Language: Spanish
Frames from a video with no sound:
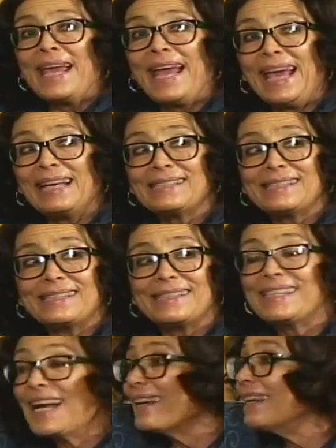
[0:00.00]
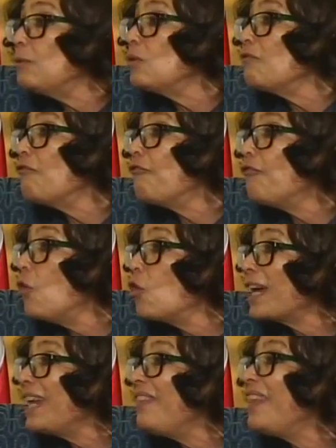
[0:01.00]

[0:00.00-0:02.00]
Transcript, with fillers: es darle un enfoque